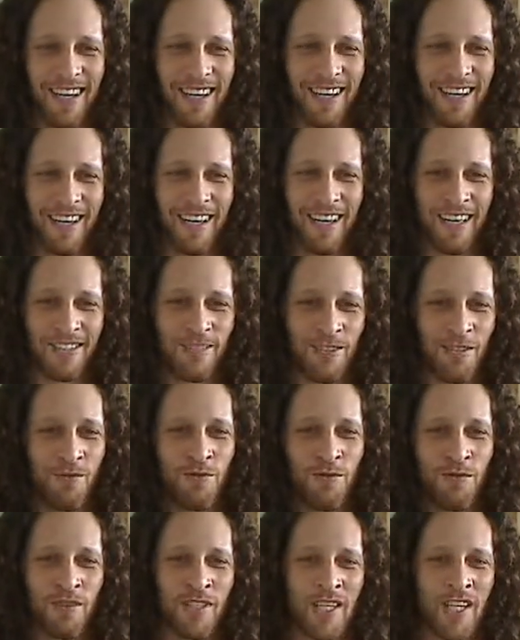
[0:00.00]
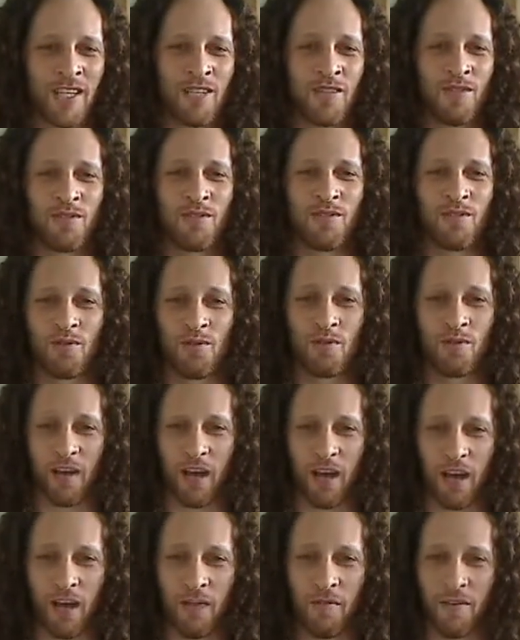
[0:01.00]
Et il s'enfonça dans une
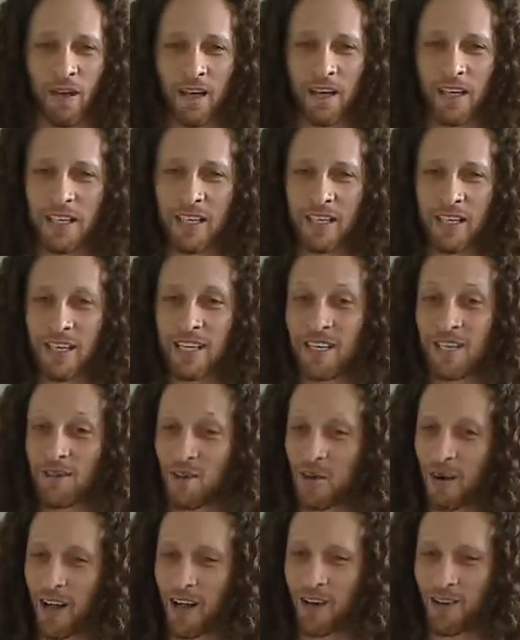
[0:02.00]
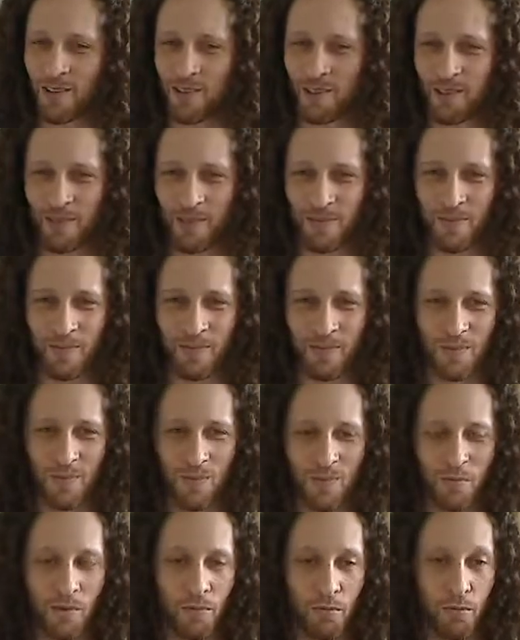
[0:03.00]
rêverie qui dura longtemps
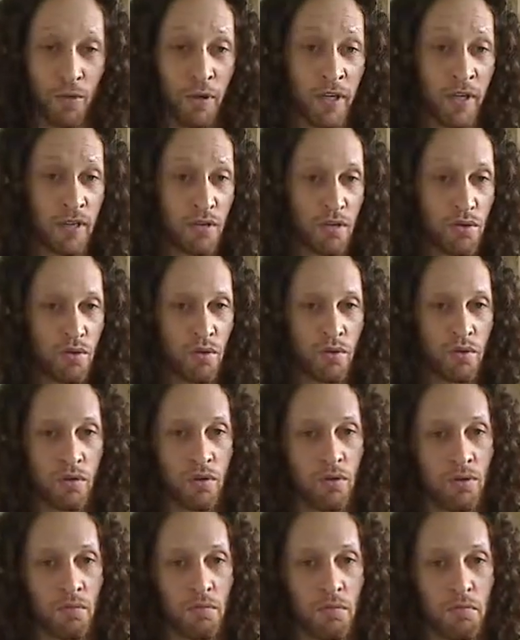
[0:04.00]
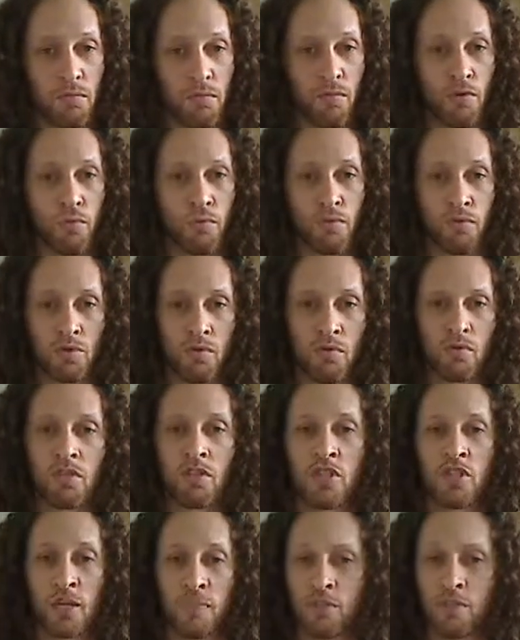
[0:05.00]
puis sentant mon mouton de
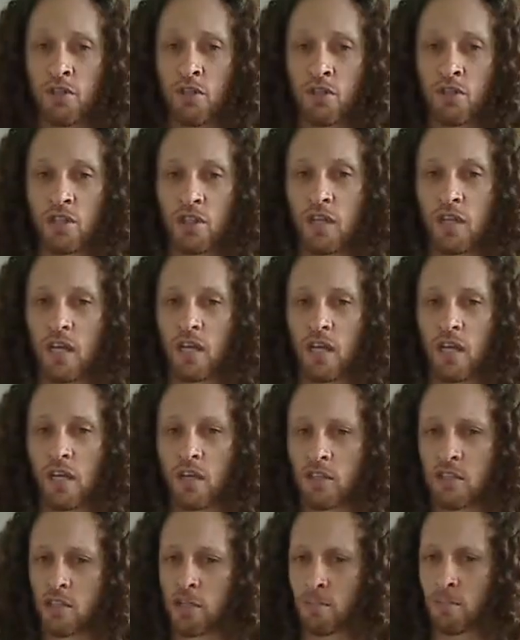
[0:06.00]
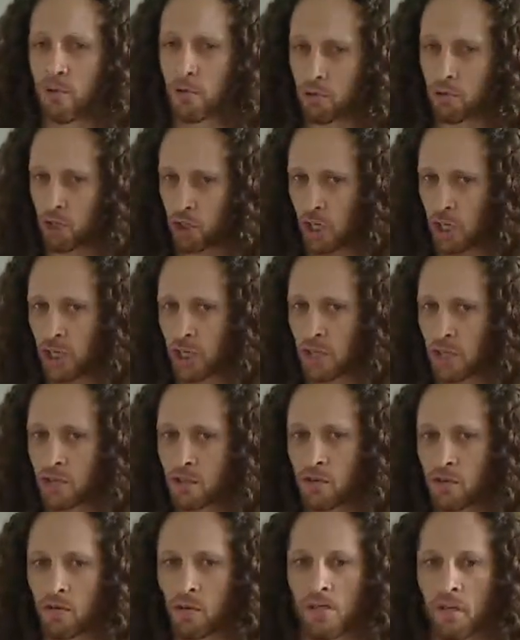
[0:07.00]
sa poche il se plongea
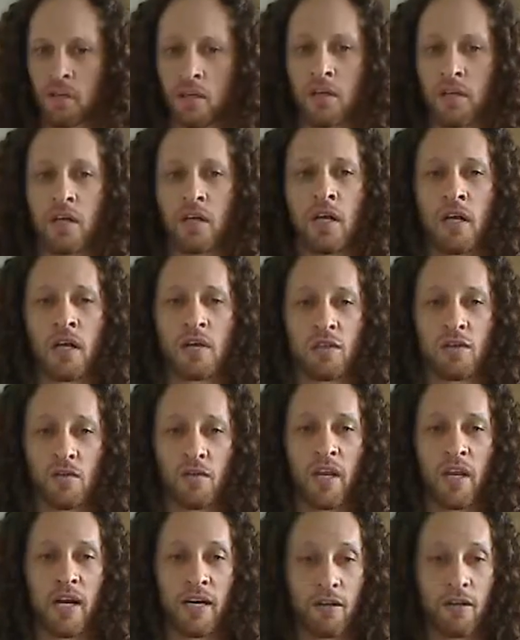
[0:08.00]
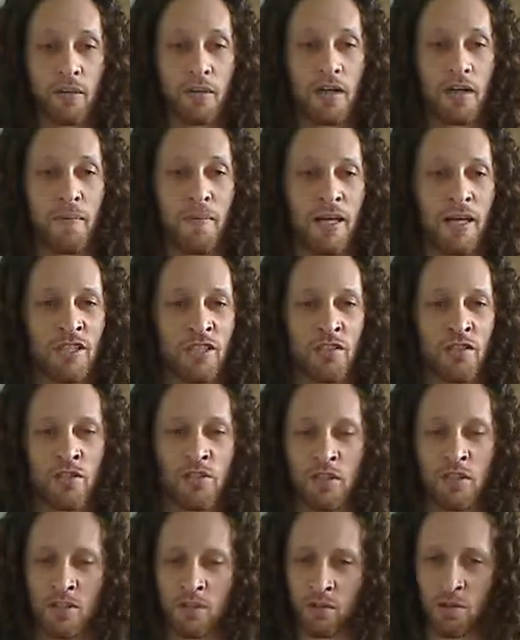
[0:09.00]
dans la contemplation
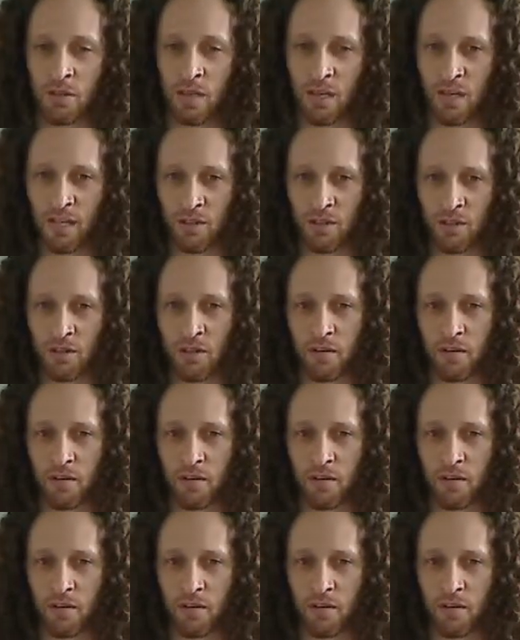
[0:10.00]
de son trésor